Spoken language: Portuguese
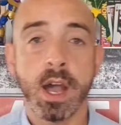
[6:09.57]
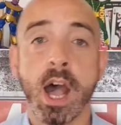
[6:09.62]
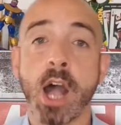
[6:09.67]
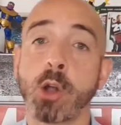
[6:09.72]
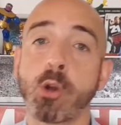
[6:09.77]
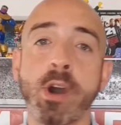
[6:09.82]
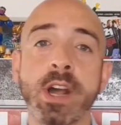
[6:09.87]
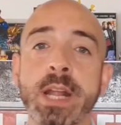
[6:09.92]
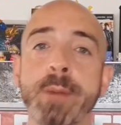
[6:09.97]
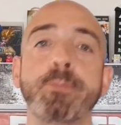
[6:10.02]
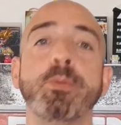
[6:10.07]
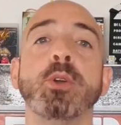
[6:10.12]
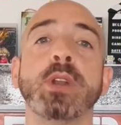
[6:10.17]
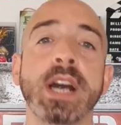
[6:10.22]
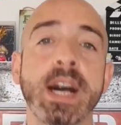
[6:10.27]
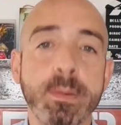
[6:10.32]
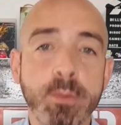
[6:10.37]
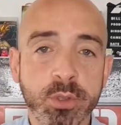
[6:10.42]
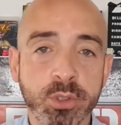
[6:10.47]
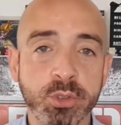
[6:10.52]
Agora
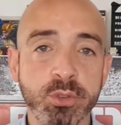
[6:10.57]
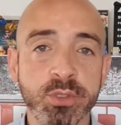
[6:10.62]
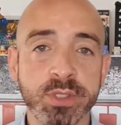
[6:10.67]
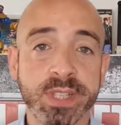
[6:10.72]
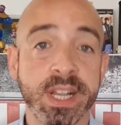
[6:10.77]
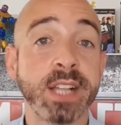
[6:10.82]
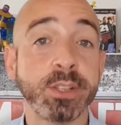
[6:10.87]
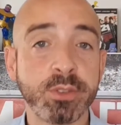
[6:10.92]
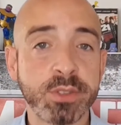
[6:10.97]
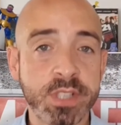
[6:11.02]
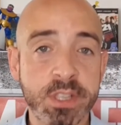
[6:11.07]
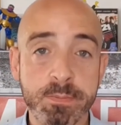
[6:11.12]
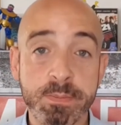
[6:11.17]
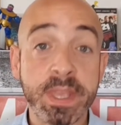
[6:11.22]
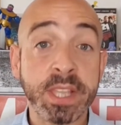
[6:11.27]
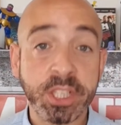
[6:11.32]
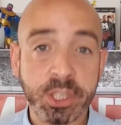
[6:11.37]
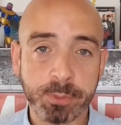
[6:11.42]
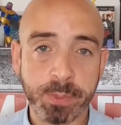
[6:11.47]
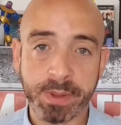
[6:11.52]
pulamos uns anos e
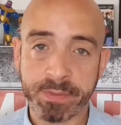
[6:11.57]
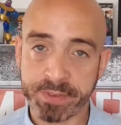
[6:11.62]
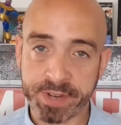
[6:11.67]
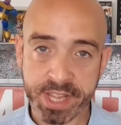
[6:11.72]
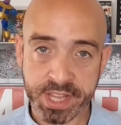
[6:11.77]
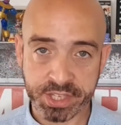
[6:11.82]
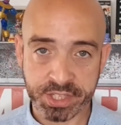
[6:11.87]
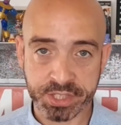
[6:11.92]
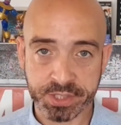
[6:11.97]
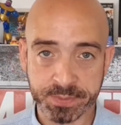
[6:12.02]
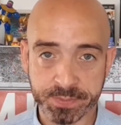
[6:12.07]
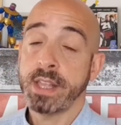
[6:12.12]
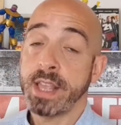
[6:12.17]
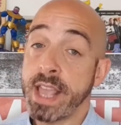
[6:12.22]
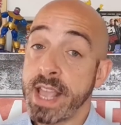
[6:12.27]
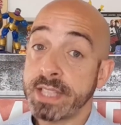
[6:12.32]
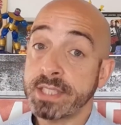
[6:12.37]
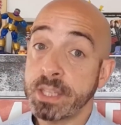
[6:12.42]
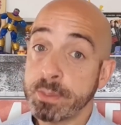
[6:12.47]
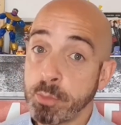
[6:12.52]
bits para frente.
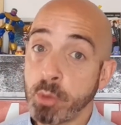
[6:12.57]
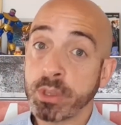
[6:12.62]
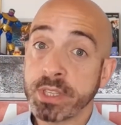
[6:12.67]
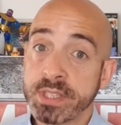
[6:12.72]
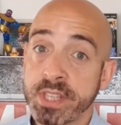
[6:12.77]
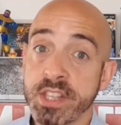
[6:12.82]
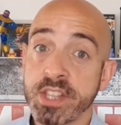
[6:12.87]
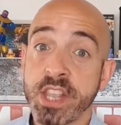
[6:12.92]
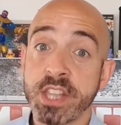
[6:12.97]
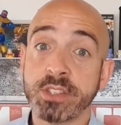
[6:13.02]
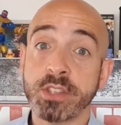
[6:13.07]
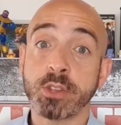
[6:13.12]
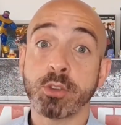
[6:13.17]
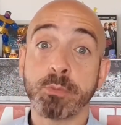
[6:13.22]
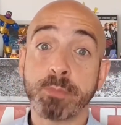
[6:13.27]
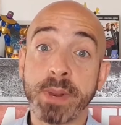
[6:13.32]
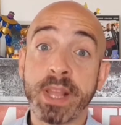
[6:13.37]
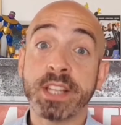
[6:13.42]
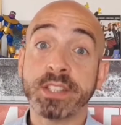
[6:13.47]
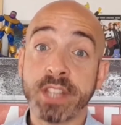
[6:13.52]
Esse bug sinistro é do
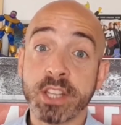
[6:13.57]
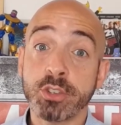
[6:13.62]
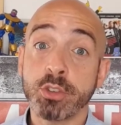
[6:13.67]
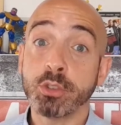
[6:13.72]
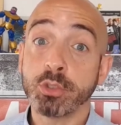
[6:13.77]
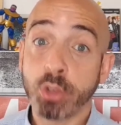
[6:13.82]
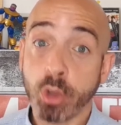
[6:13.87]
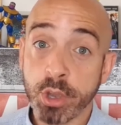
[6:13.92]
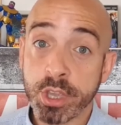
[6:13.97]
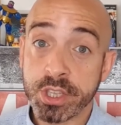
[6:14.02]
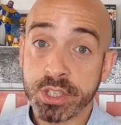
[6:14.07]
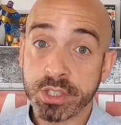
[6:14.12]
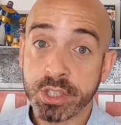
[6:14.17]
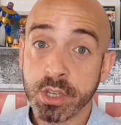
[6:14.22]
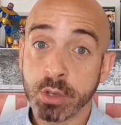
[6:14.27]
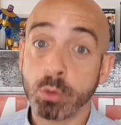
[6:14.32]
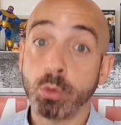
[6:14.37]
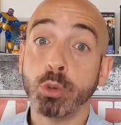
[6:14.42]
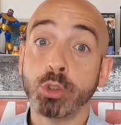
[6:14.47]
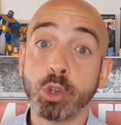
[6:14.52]
PlayStation 2,
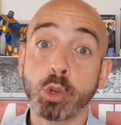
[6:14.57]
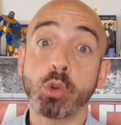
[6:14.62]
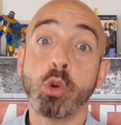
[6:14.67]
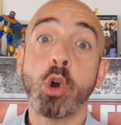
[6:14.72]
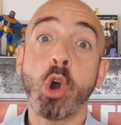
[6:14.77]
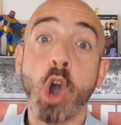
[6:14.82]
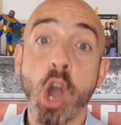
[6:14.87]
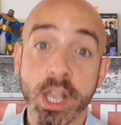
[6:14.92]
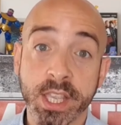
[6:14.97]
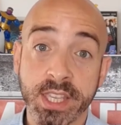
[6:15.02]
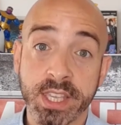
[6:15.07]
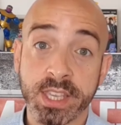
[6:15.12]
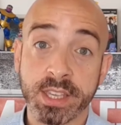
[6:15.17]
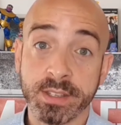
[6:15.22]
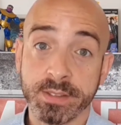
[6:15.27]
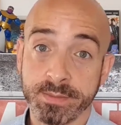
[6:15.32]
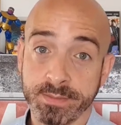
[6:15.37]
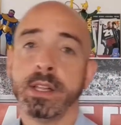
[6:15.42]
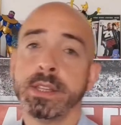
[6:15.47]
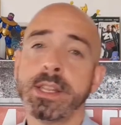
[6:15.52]
com o jogo Rock.
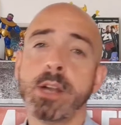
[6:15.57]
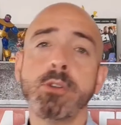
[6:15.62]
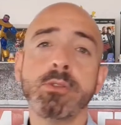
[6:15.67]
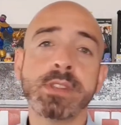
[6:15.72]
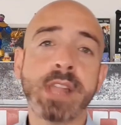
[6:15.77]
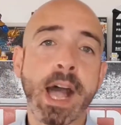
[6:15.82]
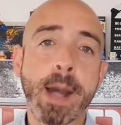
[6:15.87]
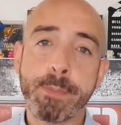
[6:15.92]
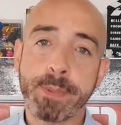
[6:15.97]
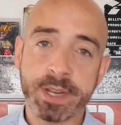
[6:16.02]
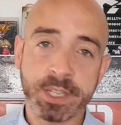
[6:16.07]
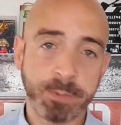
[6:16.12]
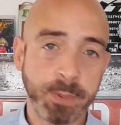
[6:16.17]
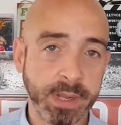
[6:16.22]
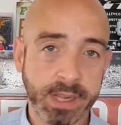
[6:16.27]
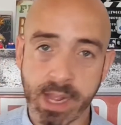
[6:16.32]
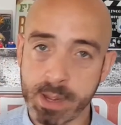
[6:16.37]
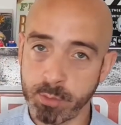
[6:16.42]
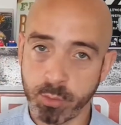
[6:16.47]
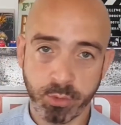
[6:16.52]
Não dá para
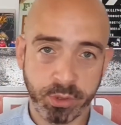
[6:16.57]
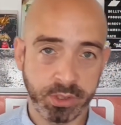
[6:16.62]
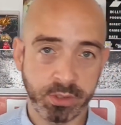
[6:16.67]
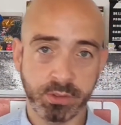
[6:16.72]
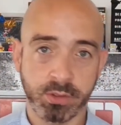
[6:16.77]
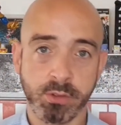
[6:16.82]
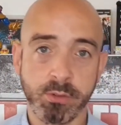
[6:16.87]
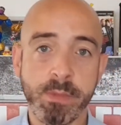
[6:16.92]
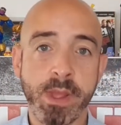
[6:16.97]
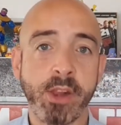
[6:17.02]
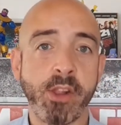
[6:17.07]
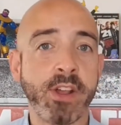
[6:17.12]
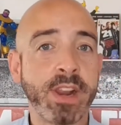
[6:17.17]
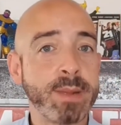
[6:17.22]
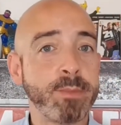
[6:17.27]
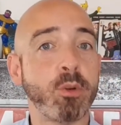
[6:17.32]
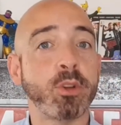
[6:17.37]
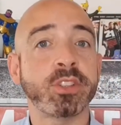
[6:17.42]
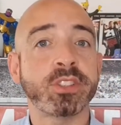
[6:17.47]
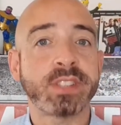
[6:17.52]
explicar muito. O melhor é
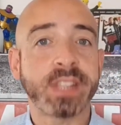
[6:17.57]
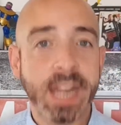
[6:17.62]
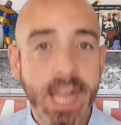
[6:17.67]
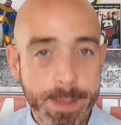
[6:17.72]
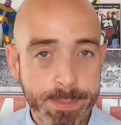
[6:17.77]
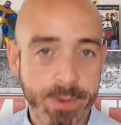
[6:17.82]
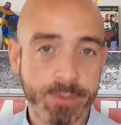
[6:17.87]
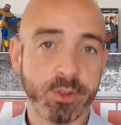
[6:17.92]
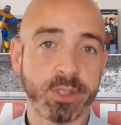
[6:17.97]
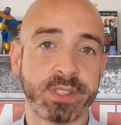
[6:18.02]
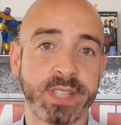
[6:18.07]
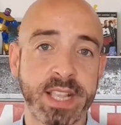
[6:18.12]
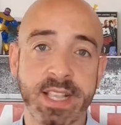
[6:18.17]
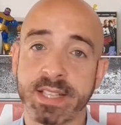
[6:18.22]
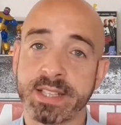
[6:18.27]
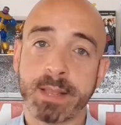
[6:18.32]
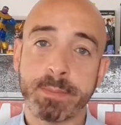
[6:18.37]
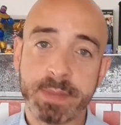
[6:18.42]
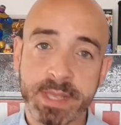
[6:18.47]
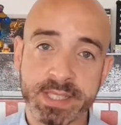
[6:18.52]
mostrar para vocês
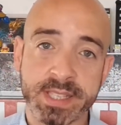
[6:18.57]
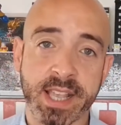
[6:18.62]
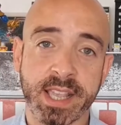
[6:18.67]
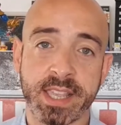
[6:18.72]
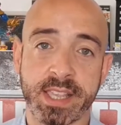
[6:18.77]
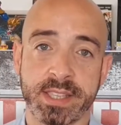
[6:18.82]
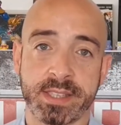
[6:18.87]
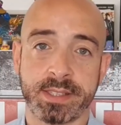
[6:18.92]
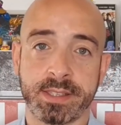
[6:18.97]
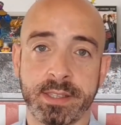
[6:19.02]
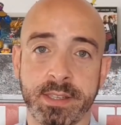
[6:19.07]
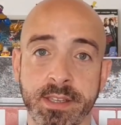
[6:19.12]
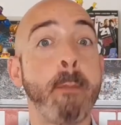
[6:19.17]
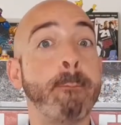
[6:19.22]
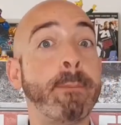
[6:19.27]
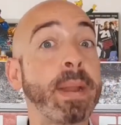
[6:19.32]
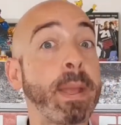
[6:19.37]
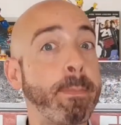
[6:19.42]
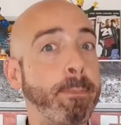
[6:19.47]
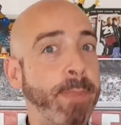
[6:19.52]
essa bizarrice.
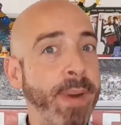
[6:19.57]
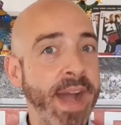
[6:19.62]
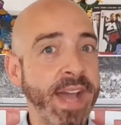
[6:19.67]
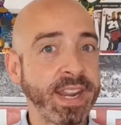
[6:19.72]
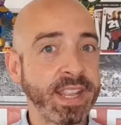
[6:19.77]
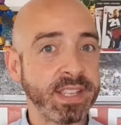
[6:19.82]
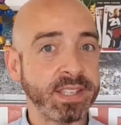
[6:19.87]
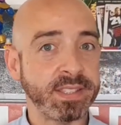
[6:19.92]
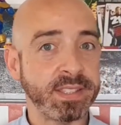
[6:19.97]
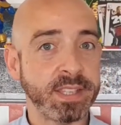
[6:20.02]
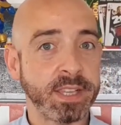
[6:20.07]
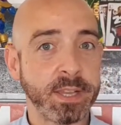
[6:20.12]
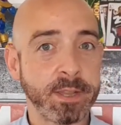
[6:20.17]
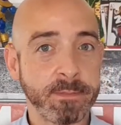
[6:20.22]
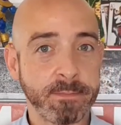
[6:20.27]
Preparem-se.